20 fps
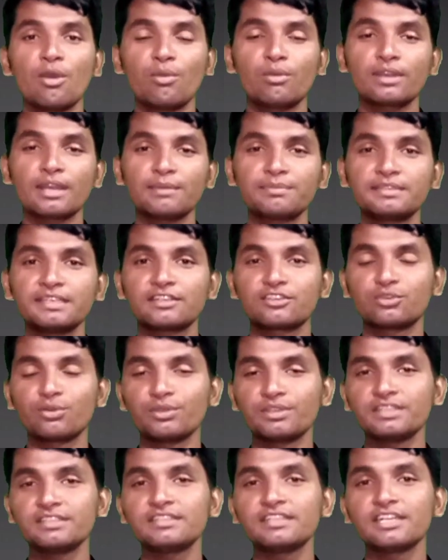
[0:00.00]
और आपसे एक
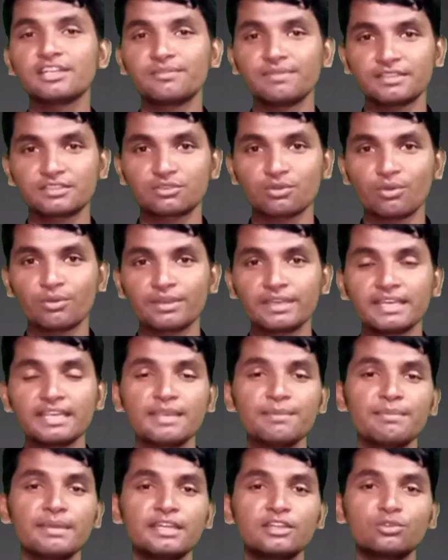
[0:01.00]
छोटी सी रिक्वेस्ट और है
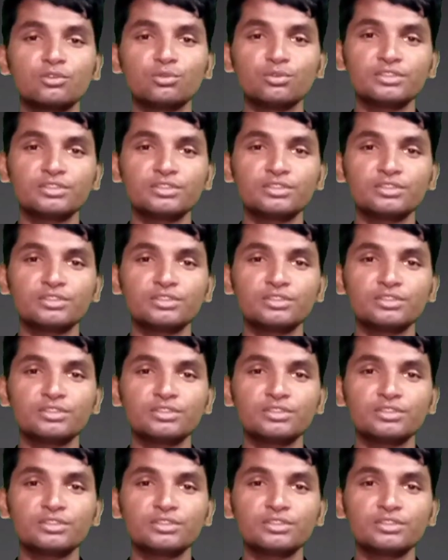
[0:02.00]
कि मेरे